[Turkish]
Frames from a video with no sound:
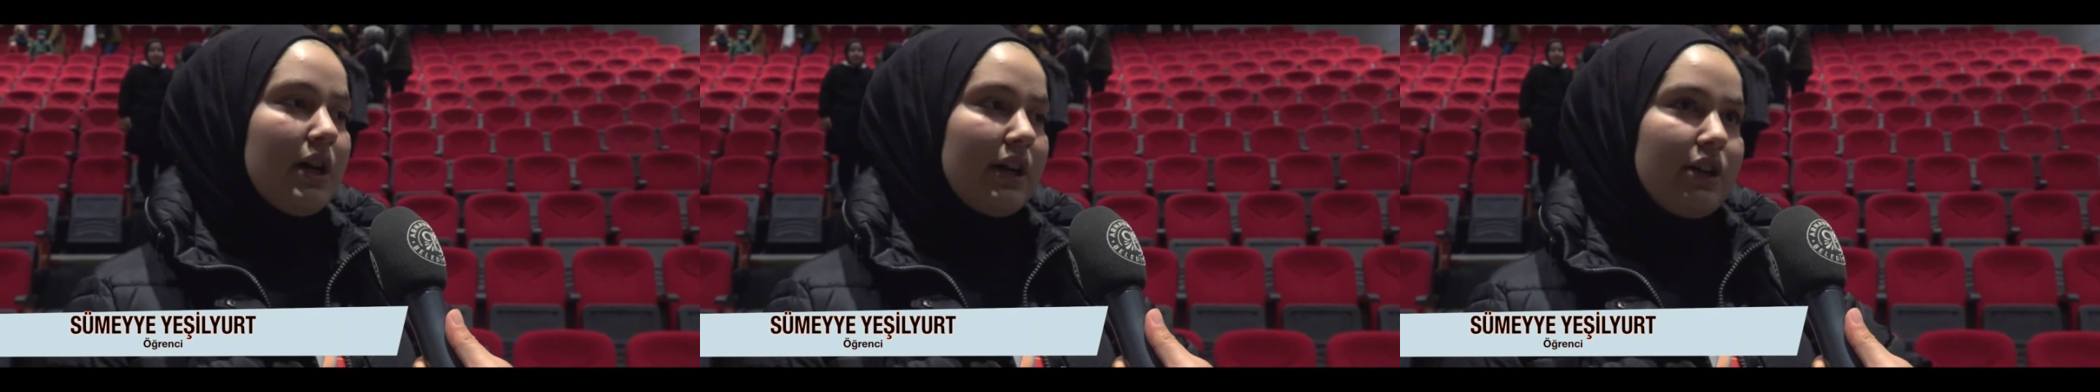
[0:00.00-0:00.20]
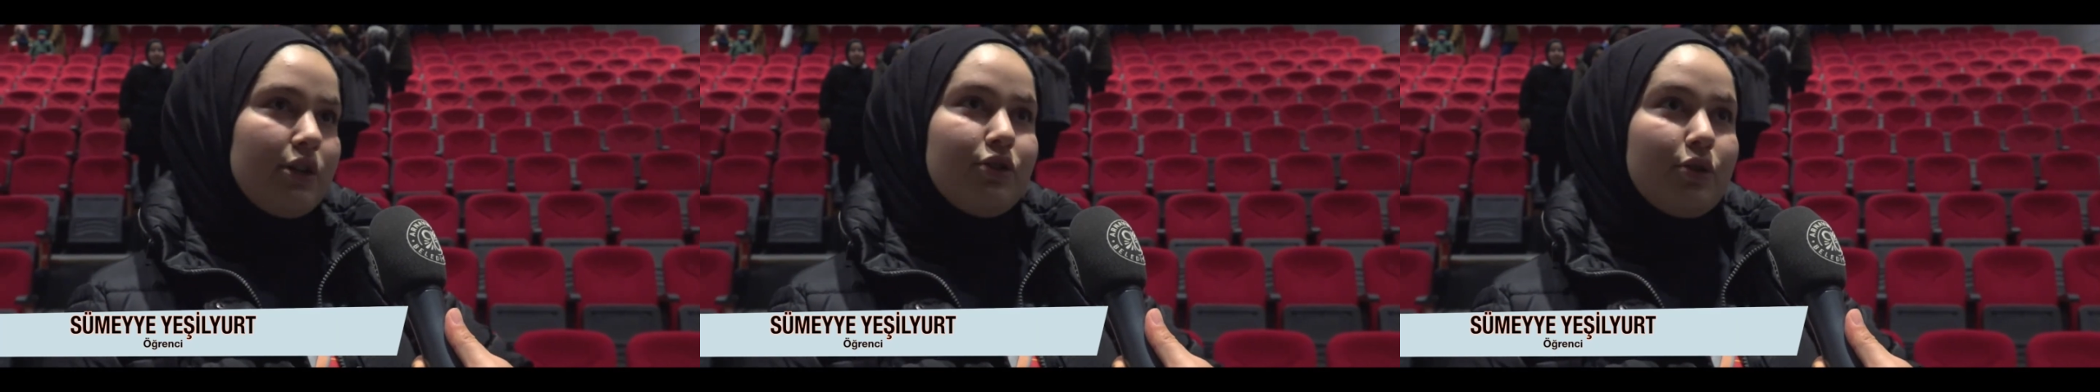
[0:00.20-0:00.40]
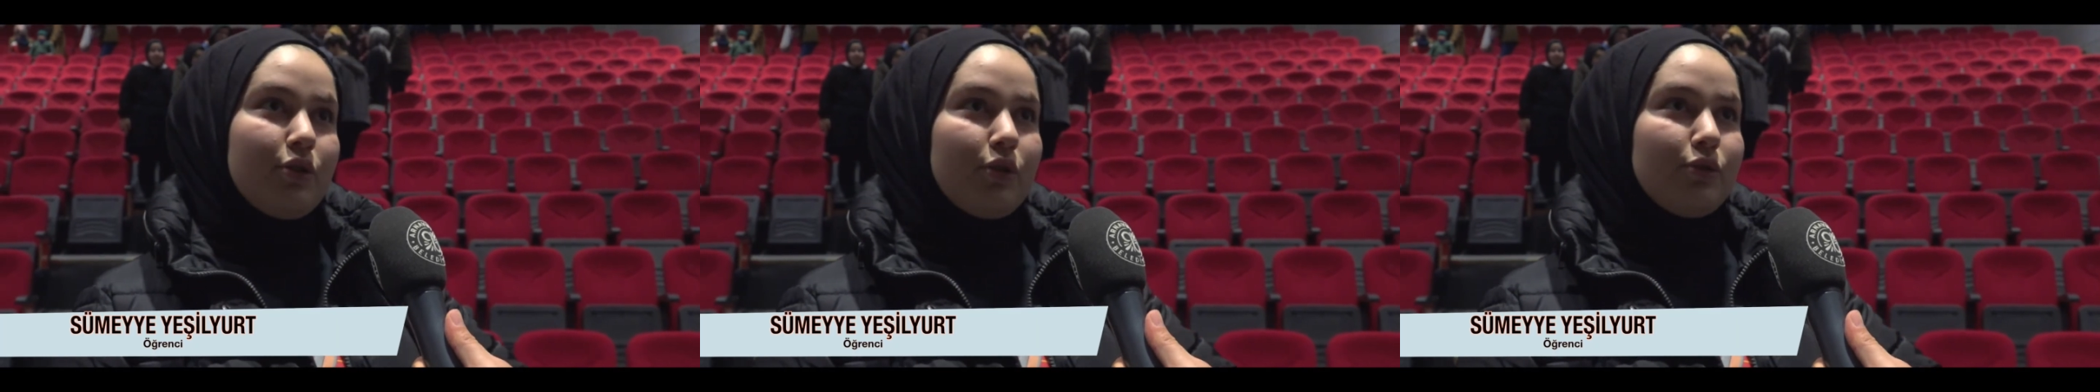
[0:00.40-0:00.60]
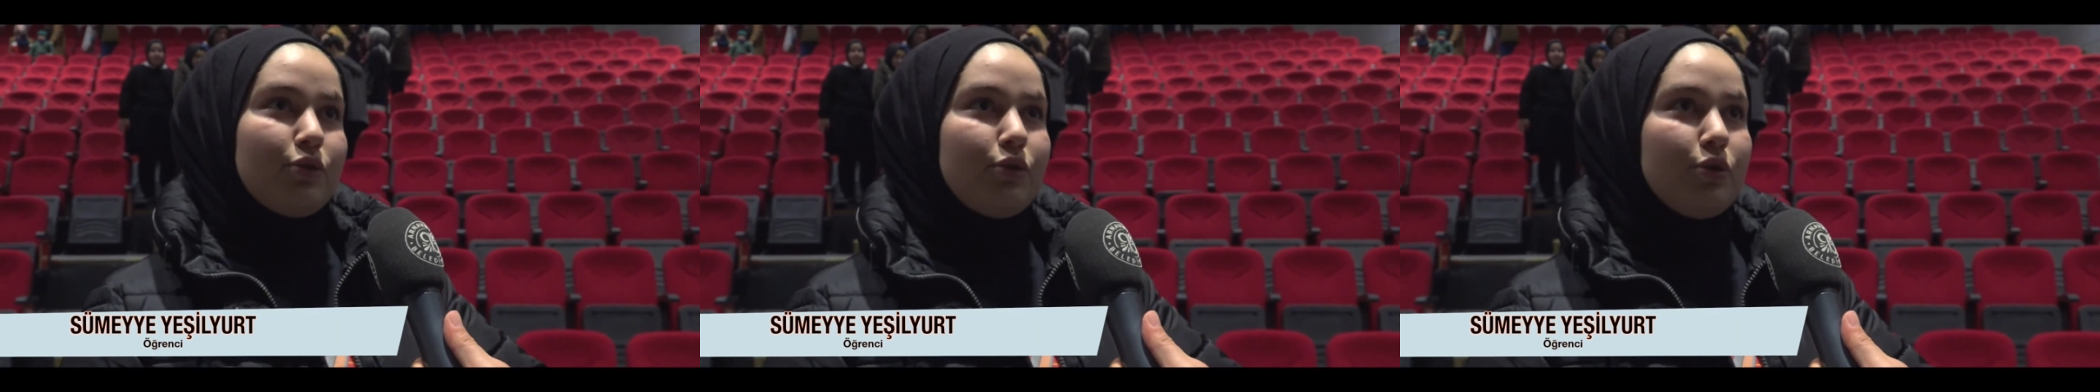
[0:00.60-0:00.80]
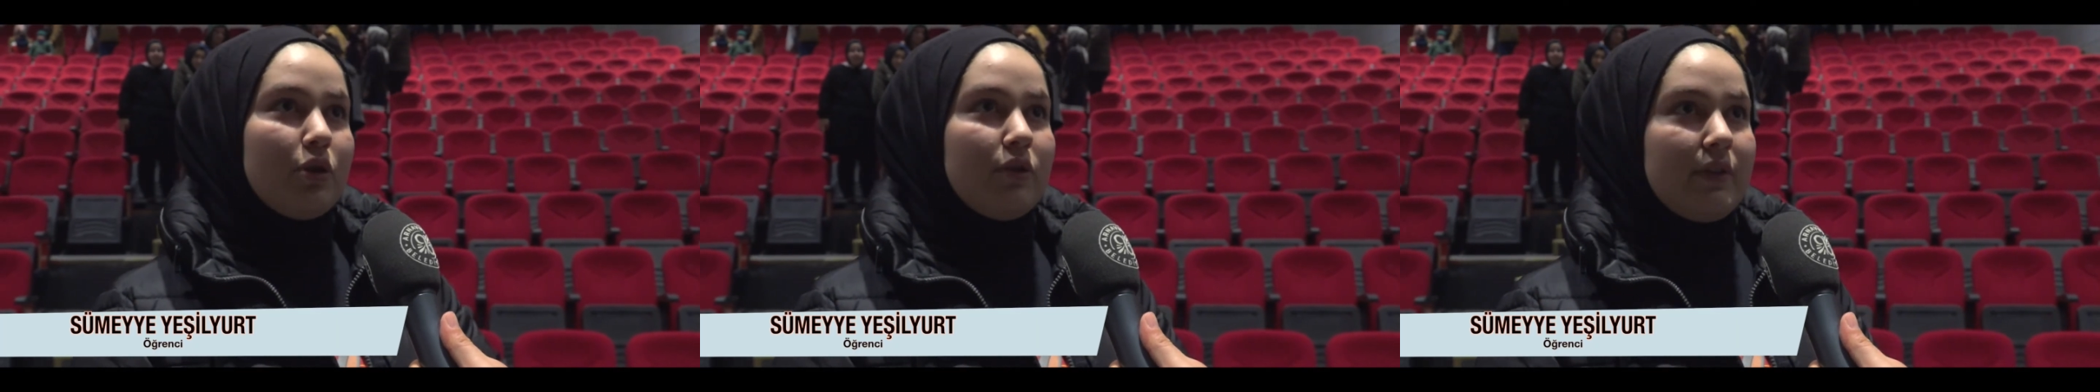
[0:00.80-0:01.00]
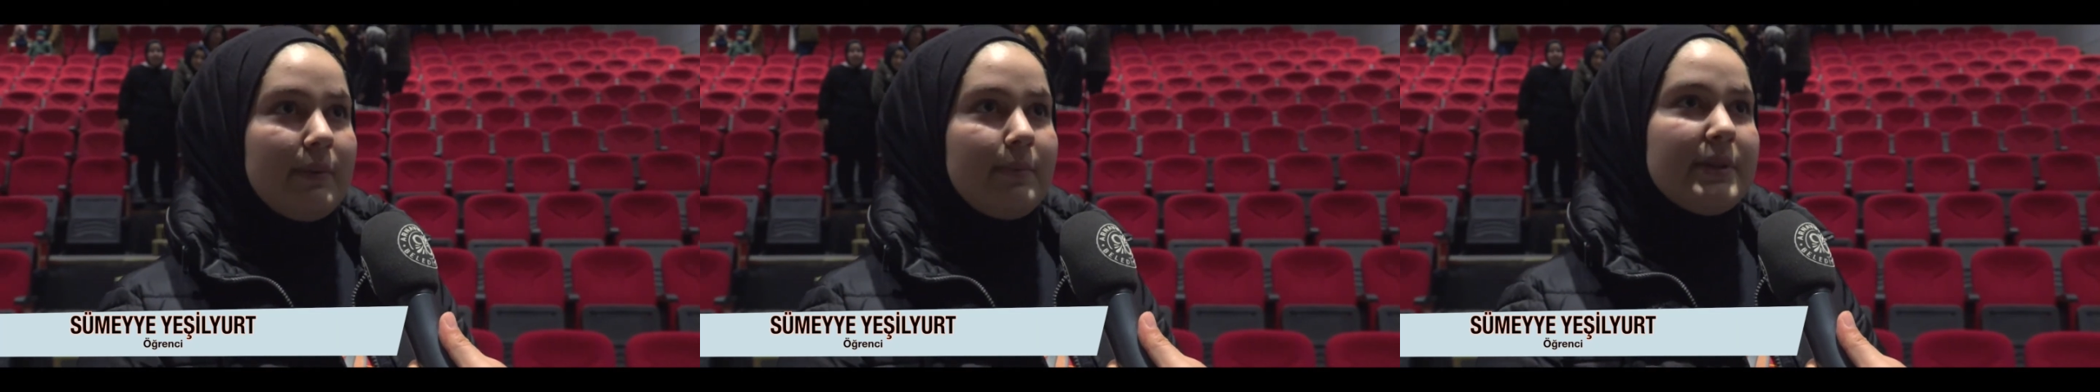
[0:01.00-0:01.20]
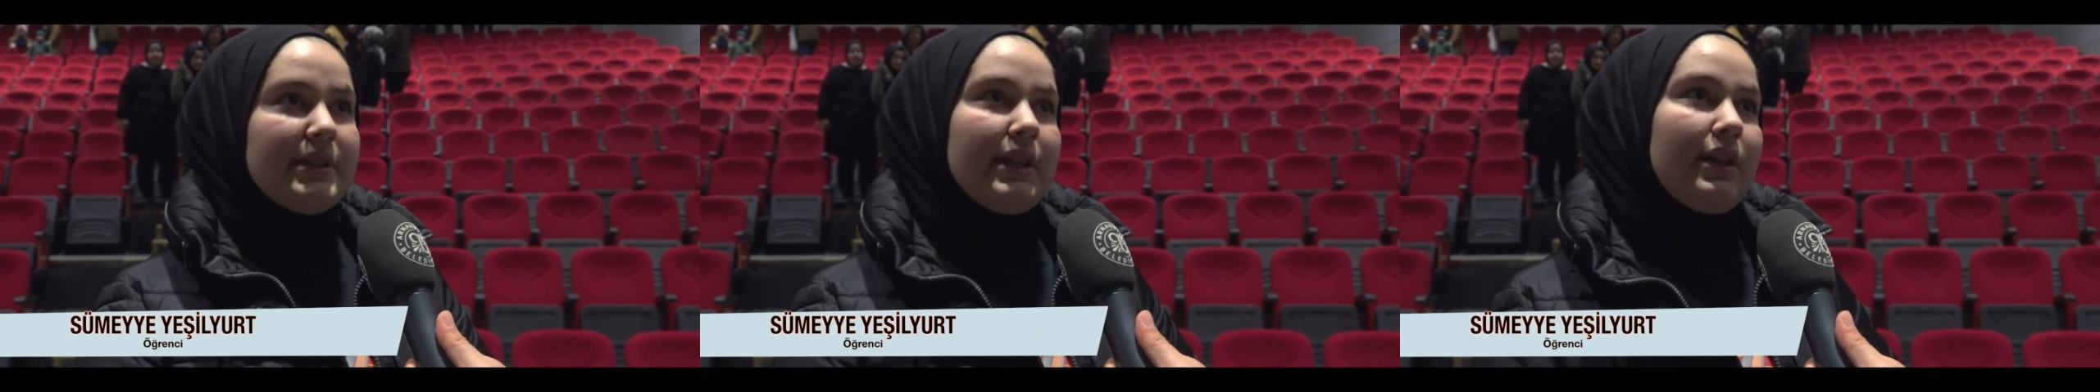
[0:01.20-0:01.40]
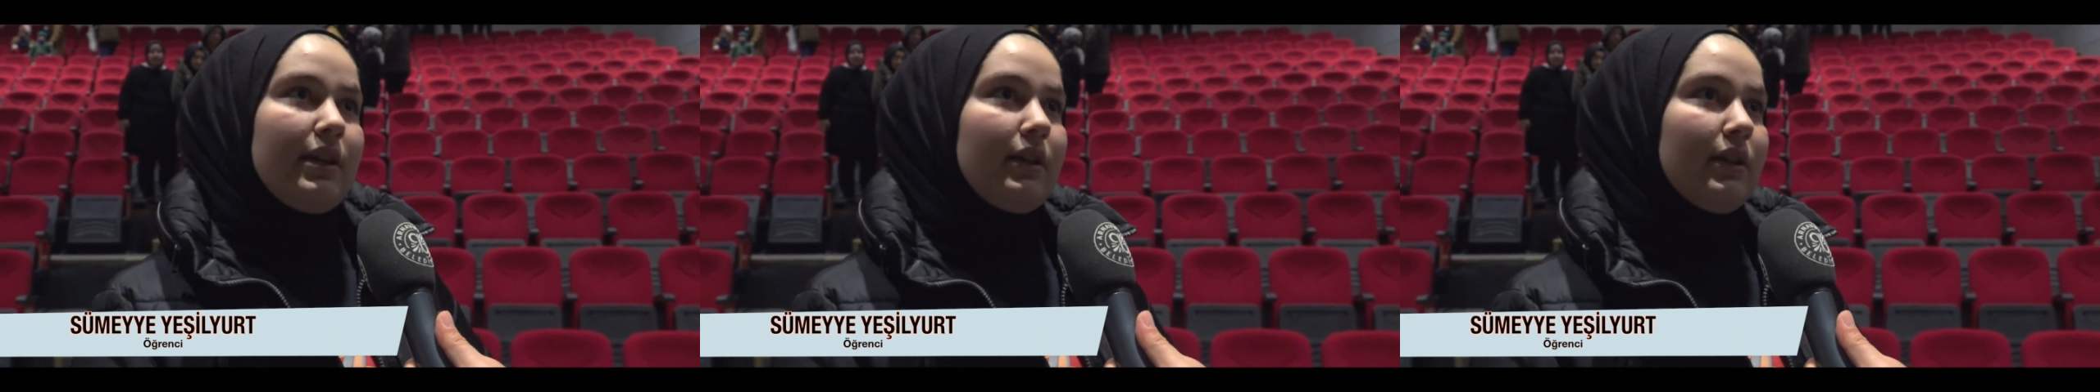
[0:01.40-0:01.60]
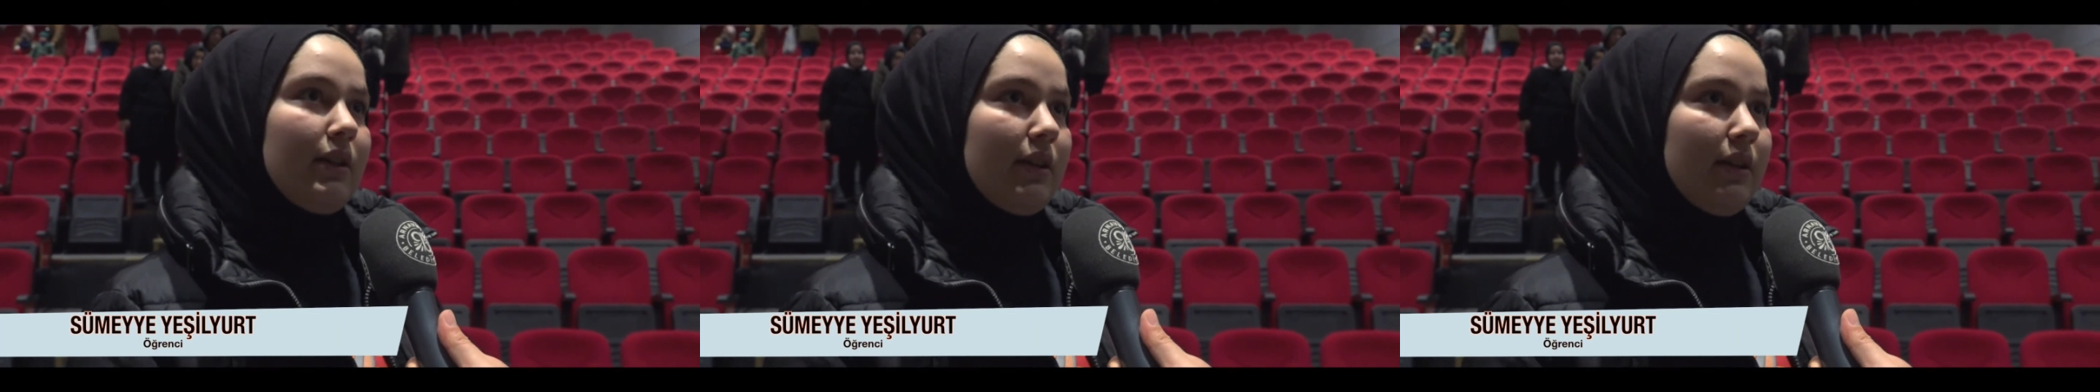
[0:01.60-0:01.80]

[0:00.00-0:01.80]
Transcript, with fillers: akıcı konuşuyor ve bize